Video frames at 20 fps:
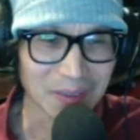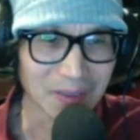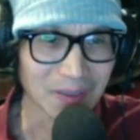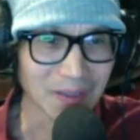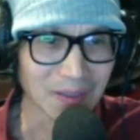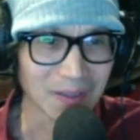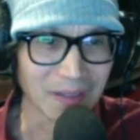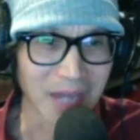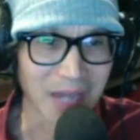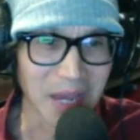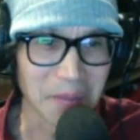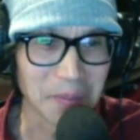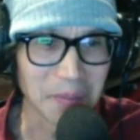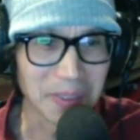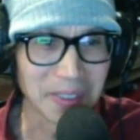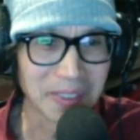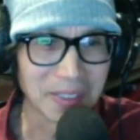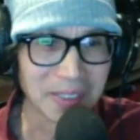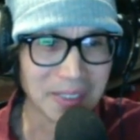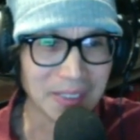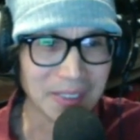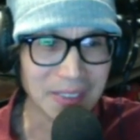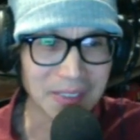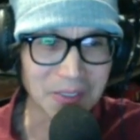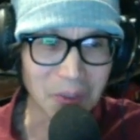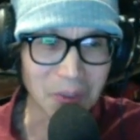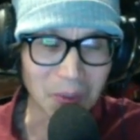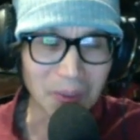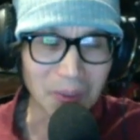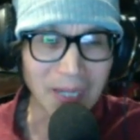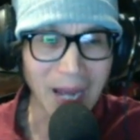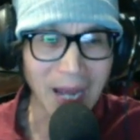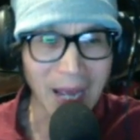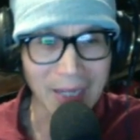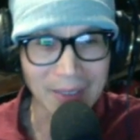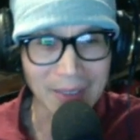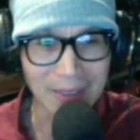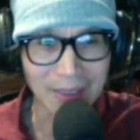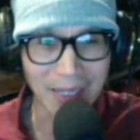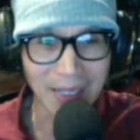ก็แฮปปี้สงกรา
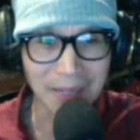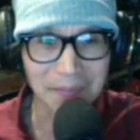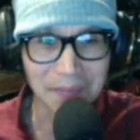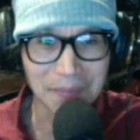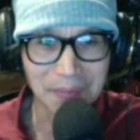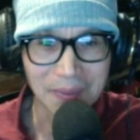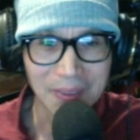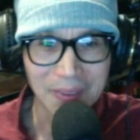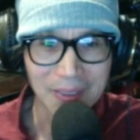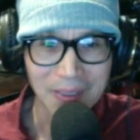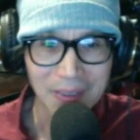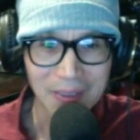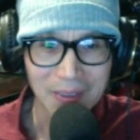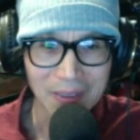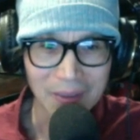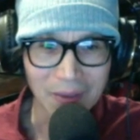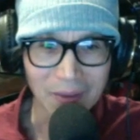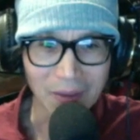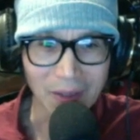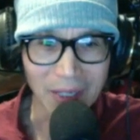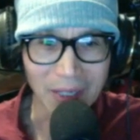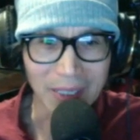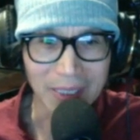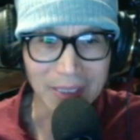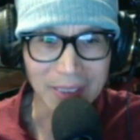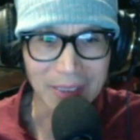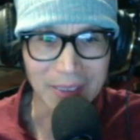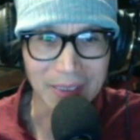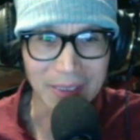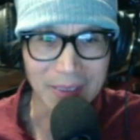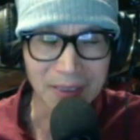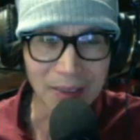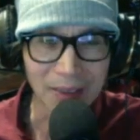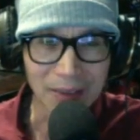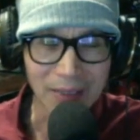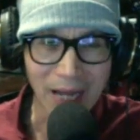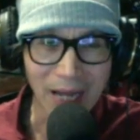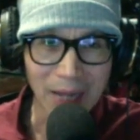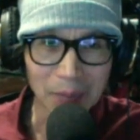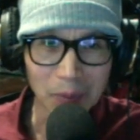นนะครับ ขอให้เดิ
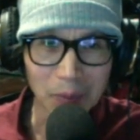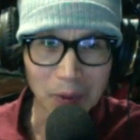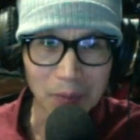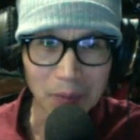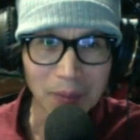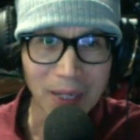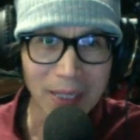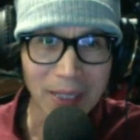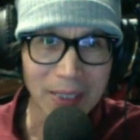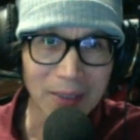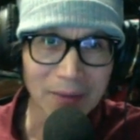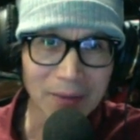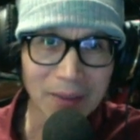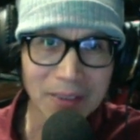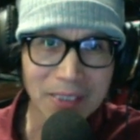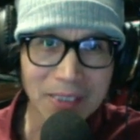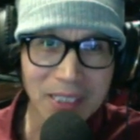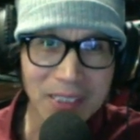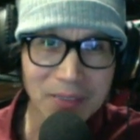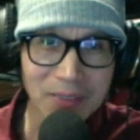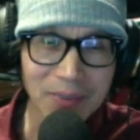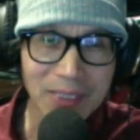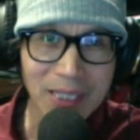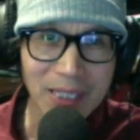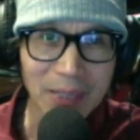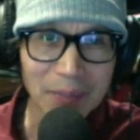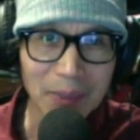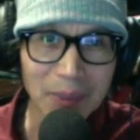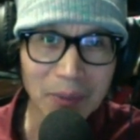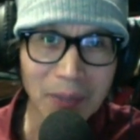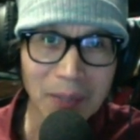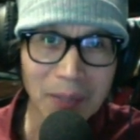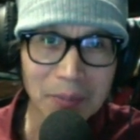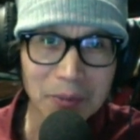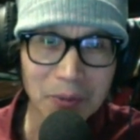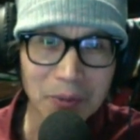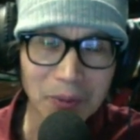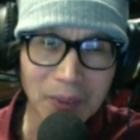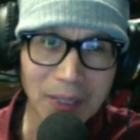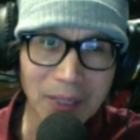นทางปลอดภัย แล้วก็ใช้ชีวิตอย่างมีความ
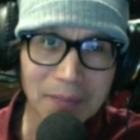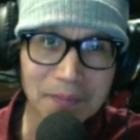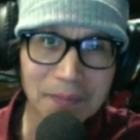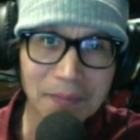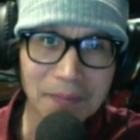สุขครับ